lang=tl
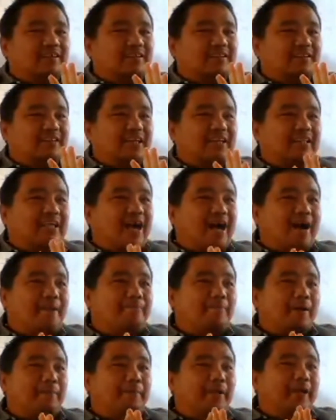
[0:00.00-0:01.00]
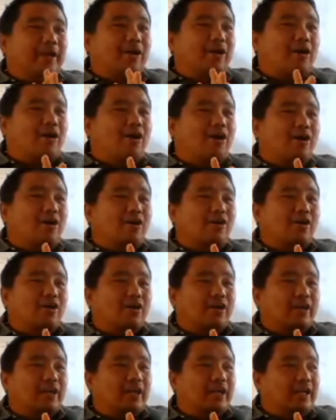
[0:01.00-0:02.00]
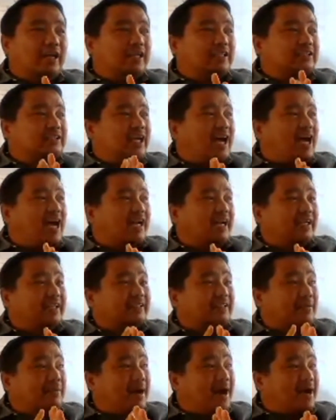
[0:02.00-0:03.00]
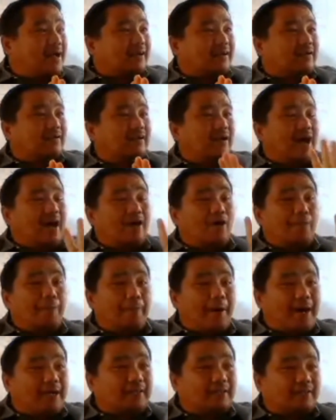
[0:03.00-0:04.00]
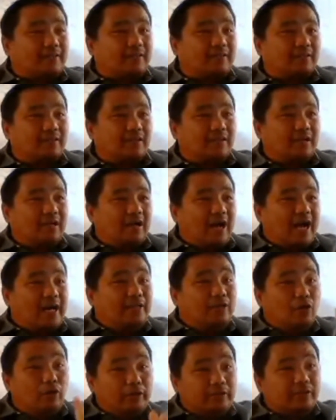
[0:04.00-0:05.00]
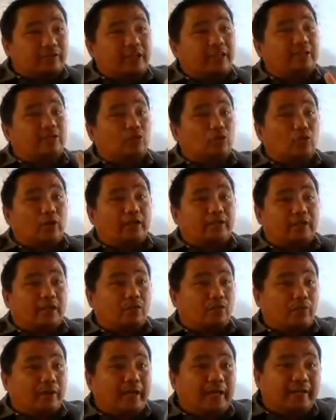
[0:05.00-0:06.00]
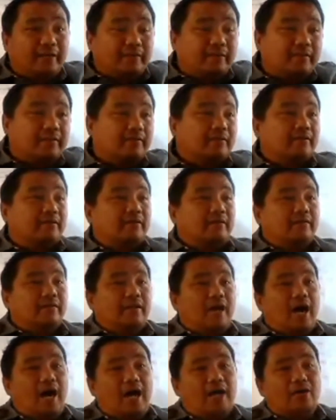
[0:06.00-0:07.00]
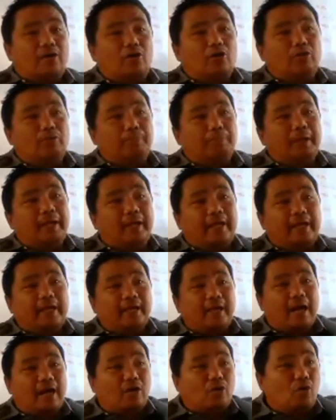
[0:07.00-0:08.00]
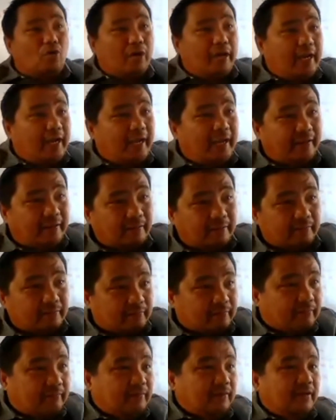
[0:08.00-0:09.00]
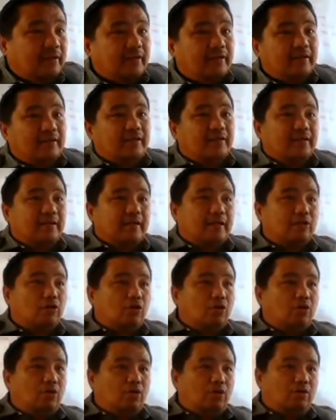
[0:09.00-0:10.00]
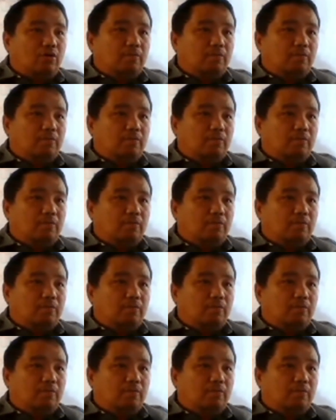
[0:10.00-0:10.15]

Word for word: Nadab, Abiho, Elazar, Itamar, ang upat anointed together with Aaron being akuhin gadol.